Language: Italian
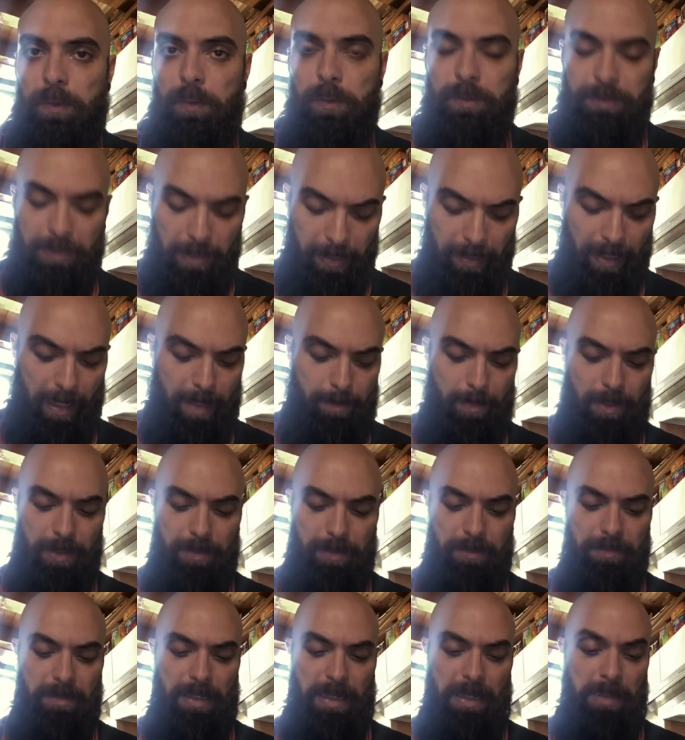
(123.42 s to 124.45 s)
look dei
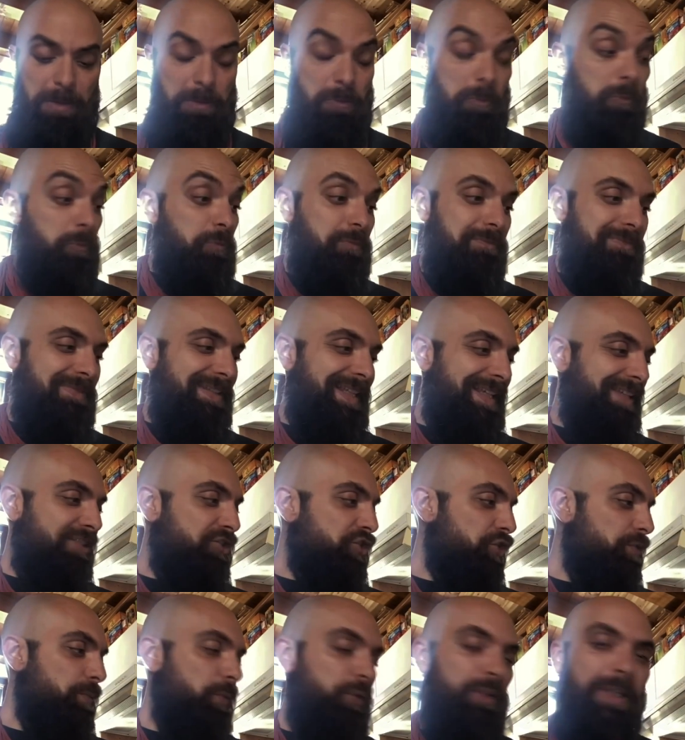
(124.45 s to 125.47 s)
Ray-Ban, a un
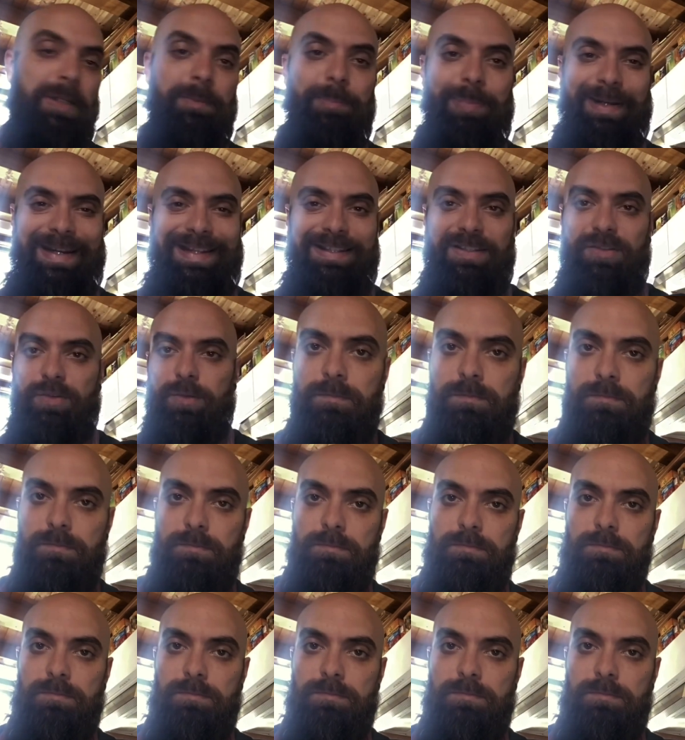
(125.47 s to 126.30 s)
decimo del prezzo.